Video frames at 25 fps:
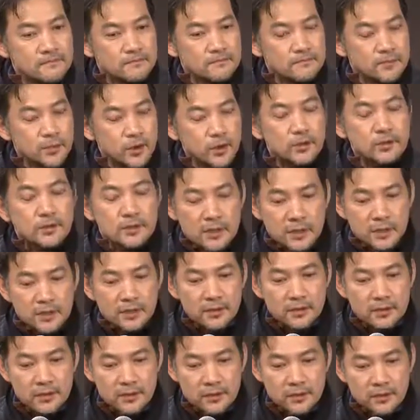뭐
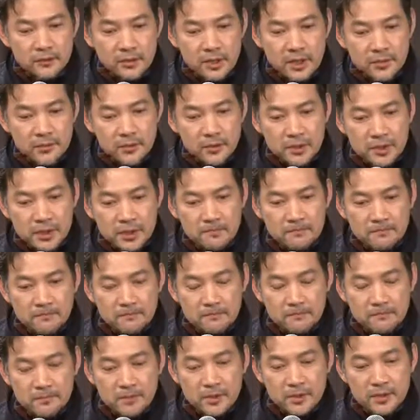당연히 유아
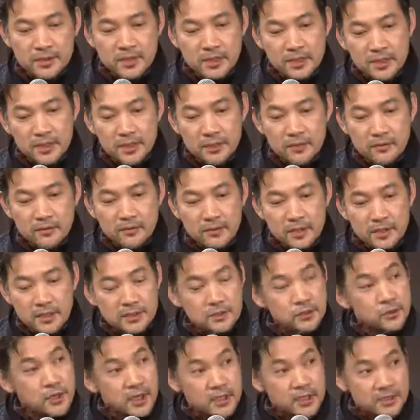감독님을 제가 원래
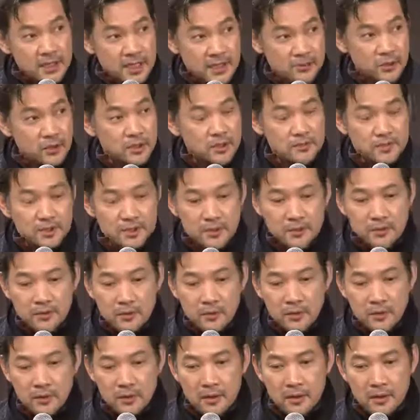좋아하는
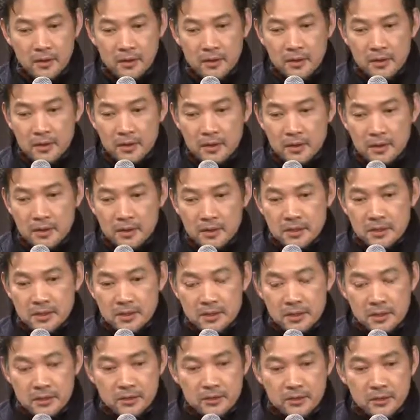감독님이셨고
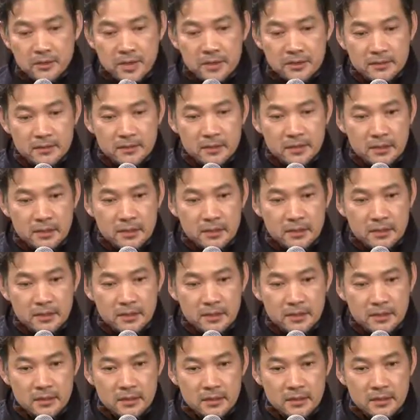시나리오 봤는데